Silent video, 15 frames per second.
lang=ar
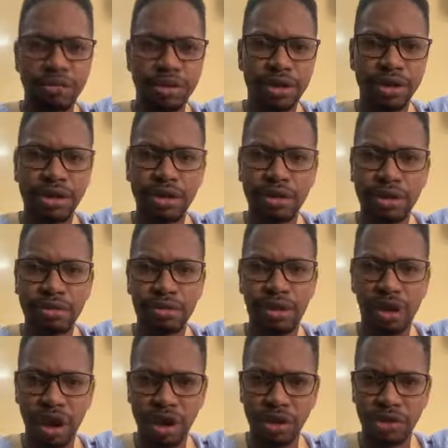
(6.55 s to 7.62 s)
به اللي
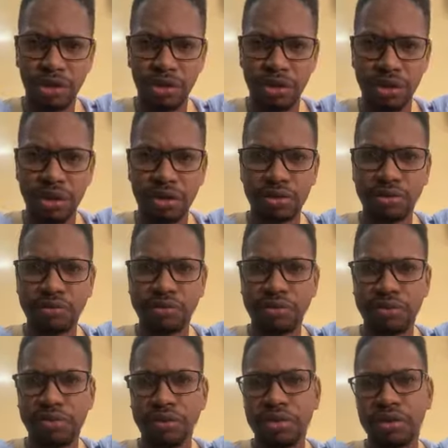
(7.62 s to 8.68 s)
مرهق شوي
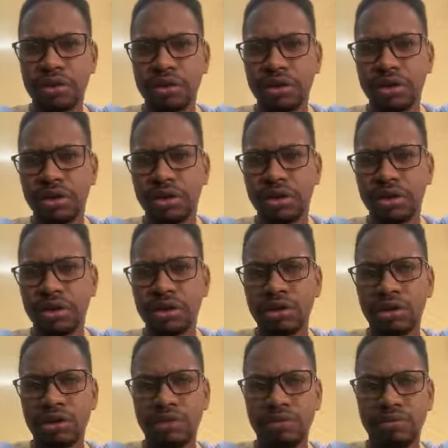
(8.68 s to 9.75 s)

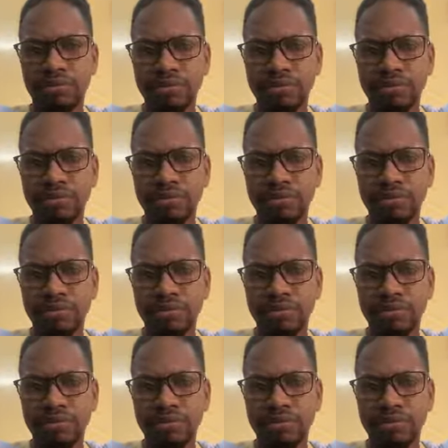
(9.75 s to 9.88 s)
آه،